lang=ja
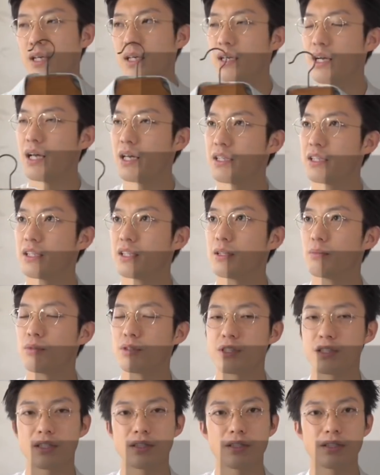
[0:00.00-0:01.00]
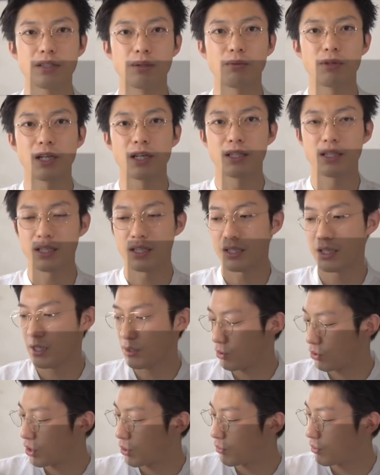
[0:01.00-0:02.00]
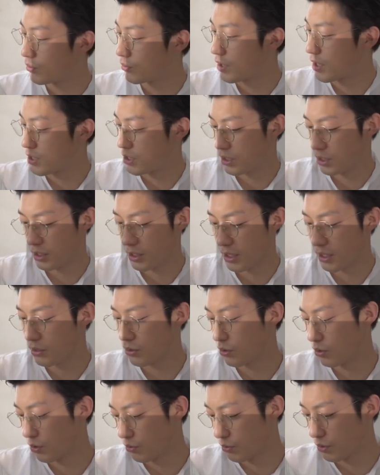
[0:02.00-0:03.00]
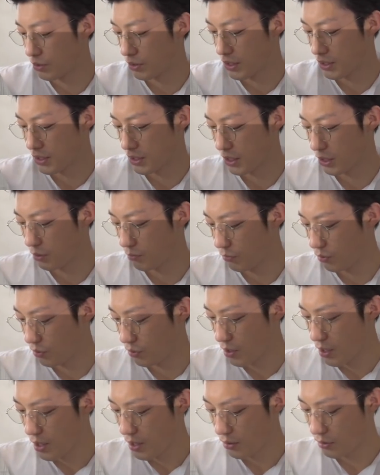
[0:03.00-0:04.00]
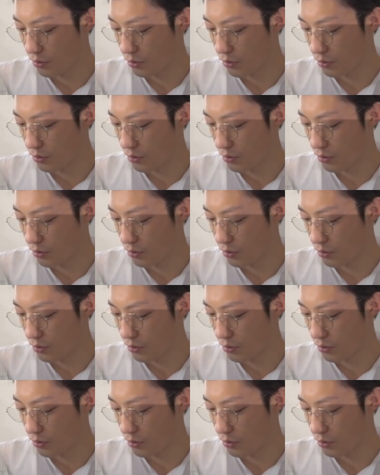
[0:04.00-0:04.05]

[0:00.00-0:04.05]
あ来季でも作ってもらえたらねとても嬉しいなと思うんですけども